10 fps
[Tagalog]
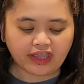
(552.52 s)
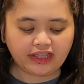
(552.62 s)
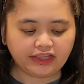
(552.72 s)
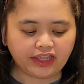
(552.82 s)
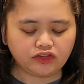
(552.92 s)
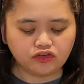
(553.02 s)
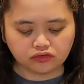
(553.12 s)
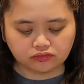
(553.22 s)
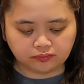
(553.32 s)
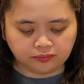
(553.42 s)
And then
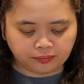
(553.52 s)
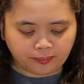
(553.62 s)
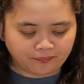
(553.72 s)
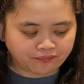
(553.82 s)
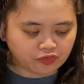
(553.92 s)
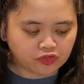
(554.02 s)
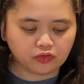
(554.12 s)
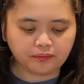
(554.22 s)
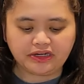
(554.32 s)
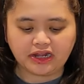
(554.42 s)
yung
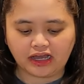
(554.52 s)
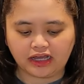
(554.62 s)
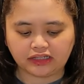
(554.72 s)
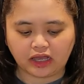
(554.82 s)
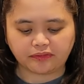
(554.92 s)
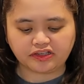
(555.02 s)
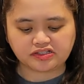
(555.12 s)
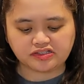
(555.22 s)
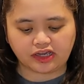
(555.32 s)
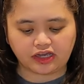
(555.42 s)
yung pinaka
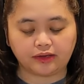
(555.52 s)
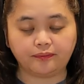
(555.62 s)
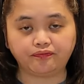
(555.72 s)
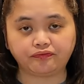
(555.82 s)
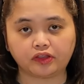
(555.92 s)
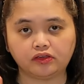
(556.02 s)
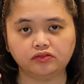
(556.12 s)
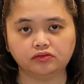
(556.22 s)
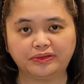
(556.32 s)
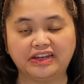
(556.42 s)
toppings niya,
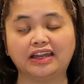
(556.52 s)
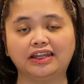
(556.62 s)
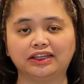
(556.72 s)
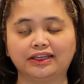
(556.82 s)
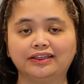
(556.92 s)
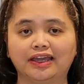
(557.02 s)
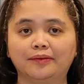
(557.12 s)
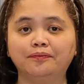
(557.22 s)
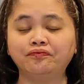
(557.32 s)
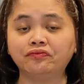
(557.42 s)
yung pinakalatik niya,
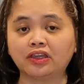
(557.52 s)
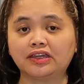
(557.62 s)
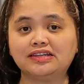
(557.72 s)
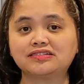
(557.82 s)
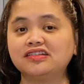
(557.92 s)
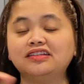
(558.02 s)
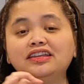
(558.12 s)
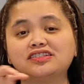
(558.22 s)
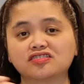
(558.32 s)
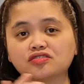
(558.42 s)
is
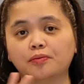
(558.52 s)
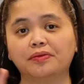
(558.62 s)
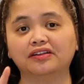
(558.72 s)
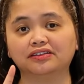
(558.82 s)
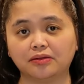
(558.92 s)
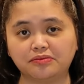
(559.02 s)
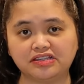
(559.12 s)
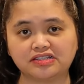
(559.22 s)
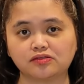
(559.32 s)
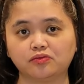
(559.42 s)
hindi siya sobrang
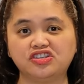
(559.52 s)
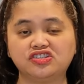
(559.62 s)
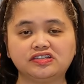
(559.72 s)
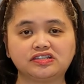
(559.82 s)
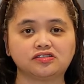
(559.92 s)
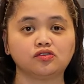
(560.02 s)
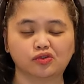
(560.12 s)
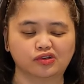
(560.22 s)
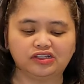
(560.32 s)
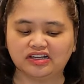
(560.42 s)
tamis, which is
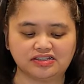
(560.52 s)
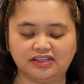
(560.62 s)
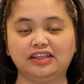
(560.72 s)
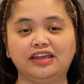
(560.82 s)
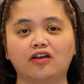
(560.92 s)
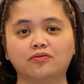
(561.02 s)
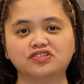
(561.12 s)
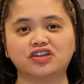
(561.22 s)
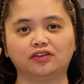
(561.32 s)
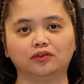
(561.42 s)
good kasi hindi ako
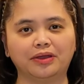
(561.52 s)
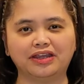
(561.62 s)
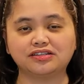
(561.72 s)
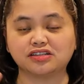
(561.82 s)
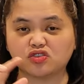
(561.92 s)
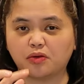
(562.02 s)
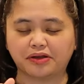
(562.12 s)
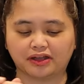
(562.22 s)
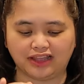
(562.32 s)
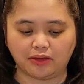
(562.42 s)
masyadong mahilig sa
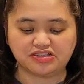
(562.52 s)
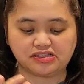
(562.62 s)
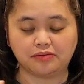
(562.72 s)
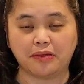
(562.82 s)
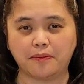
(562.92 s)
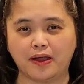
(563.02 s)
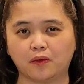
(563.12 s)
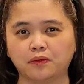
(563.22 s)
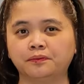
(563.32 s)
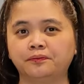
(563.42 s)
sobrang tamis sa ibabaw.
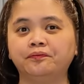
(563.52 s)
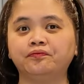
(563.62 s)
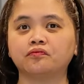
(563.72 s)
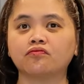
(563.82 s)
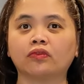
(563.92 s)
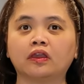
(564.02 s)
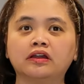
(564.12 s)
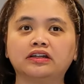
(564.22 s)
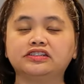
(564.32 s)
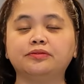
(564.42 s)

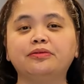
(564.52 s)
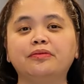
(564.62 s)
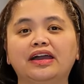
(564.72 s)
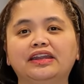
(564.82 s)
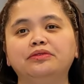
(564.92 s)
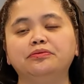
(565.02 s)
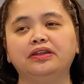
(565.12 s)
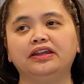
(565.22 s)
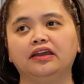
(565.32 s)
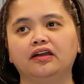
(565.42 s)
Kasi may mga
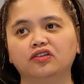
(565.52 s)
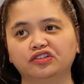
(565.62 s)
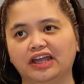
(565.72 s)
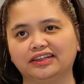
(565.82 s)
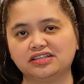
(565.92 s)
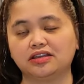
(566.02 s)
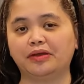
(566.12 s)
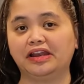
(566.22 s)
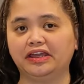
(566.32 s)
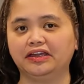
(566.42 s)
nabibili ako dati sa
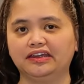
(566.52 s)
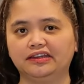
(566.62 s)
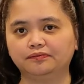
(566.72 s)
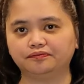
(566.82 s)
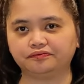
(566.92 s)
palengke.